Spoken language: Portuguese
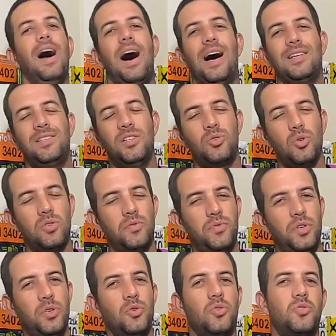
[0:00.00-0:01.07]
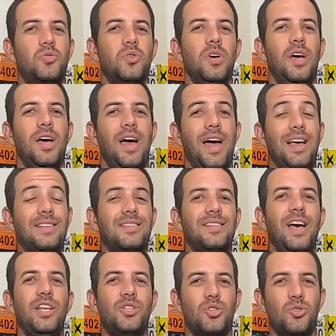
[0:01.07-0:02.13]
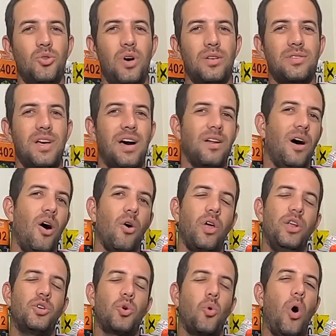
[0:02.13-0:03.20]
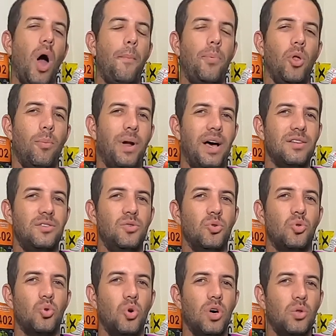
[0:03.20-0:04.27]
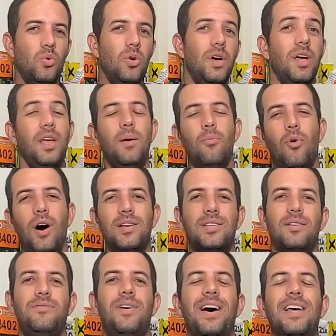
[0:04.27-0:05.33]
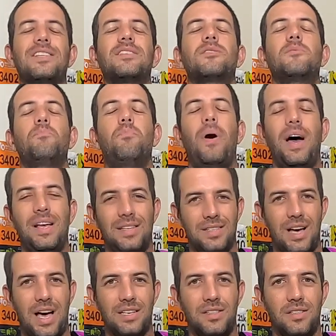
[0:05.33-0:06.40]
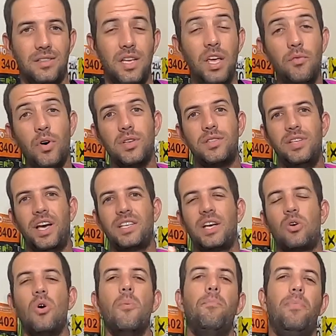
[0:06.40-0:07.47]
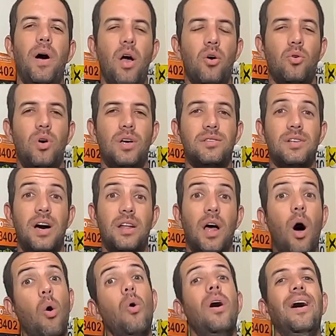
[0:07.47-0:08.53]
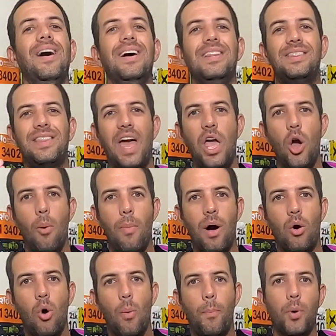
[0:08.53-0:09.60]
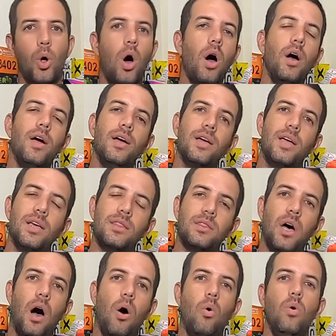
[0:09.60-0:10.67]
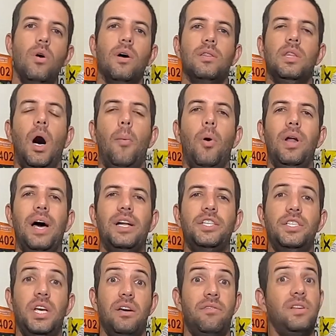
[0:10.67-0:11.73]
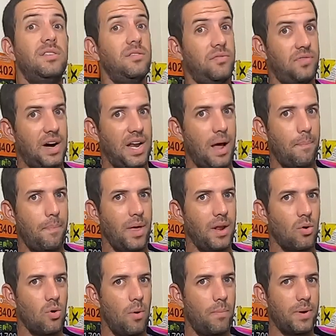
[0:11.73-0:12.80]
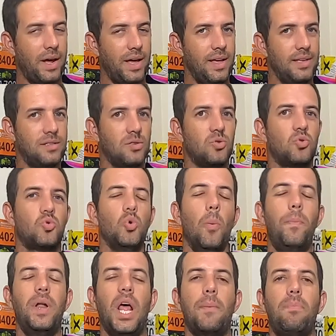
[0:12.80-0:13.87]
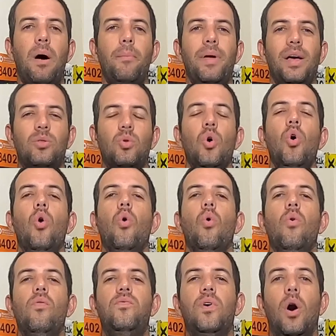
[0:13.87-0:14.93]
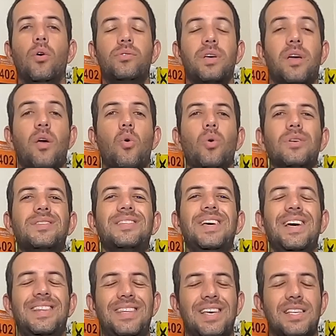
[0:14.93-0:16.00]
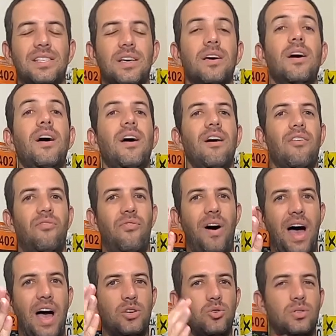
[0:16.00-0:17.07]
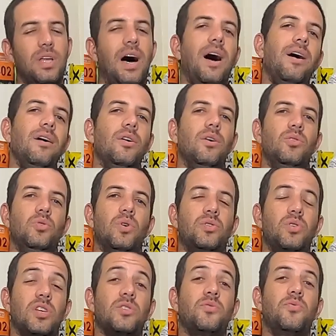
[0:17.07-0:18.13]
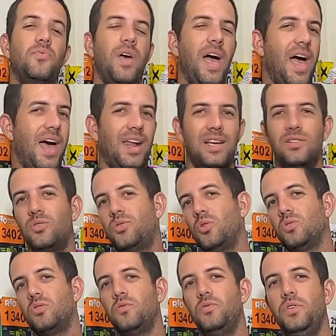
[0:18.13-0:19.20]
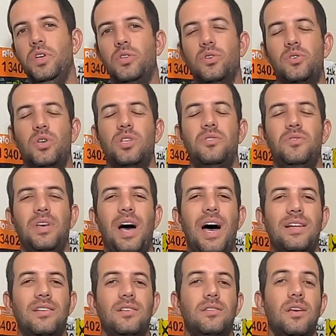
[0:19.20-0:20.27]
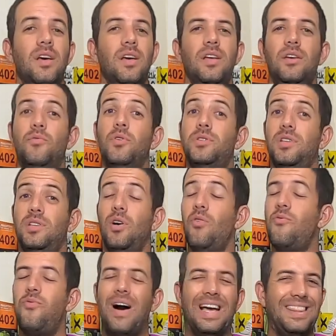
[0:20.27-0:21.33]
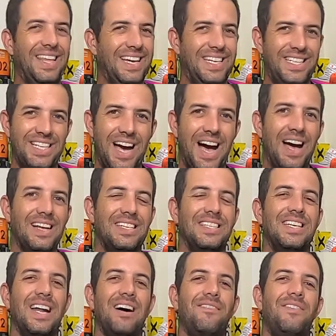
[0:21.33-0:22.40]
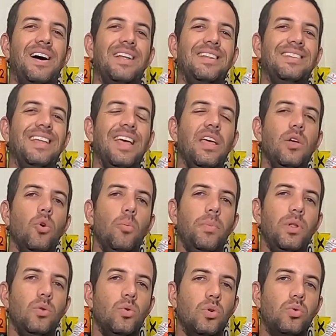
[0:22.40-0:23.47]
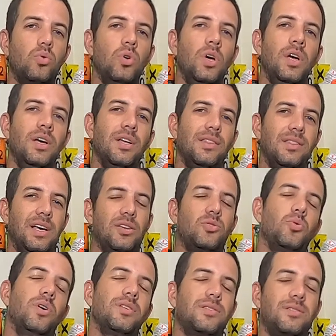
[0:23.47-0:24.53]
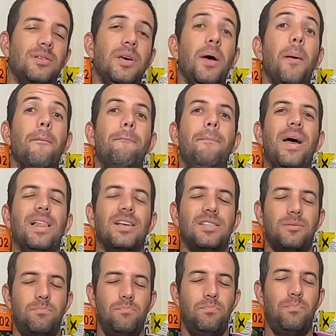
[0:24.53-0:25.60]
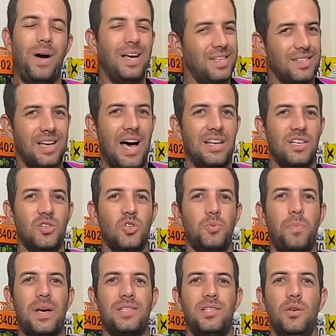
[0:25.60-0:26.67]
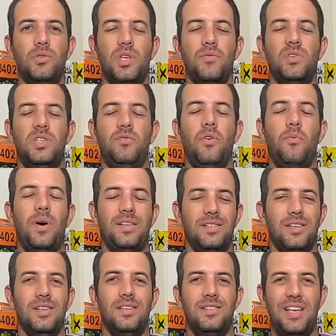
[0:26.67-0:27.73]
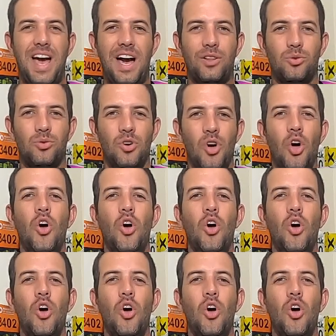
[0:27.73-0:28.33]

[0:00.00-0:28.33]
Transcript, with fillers: Assista os vídeos recentes do nosso canal, que a gente corre pelo Brasil todo e mostra várias paisagens. E você que já acompanha o nosso canal, tem uma GoPro, que tal dar uma olhadinha, ver se vale a pena comprar esse super equipamento, o Volta, que com certeza vai ajudar nas suas férias, nos seus vídeos, nas suas viagens e você não vai deixar de gravar nenhum minuto das suas belas paisagens, dos passeios que você for fazer, certo?